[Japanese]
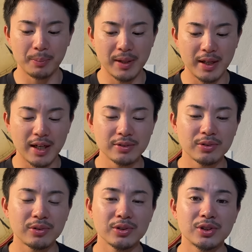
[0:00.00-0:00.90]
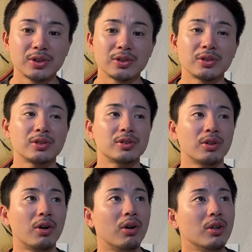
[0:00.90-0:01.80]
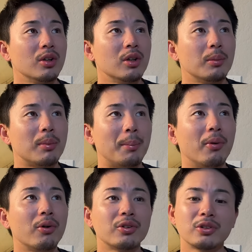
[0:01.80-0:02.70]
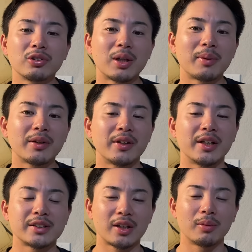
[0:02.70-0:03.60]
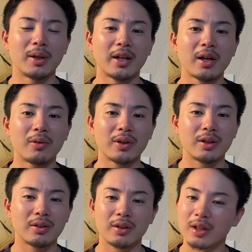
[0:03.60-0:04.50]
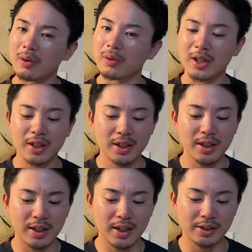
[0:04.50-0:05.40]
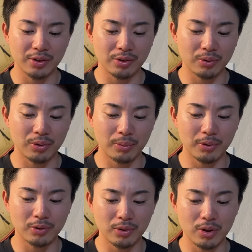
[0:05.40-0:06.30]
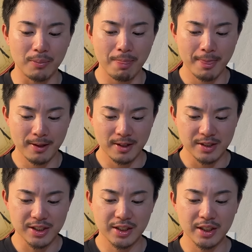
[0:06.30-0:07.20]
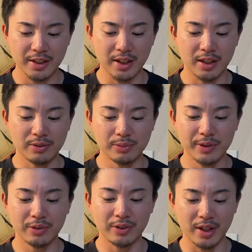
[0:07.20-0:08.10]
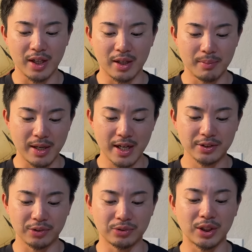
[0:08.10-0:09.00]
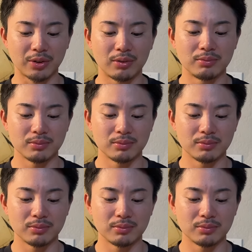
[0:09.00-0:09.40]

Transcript: で、アウトコースの、まあ、ボール球ではないですけど、まあ、結構、結構ギリギリかなというところのボールを、しっかりね、踏み込んで、まあ、ライトに打ったと。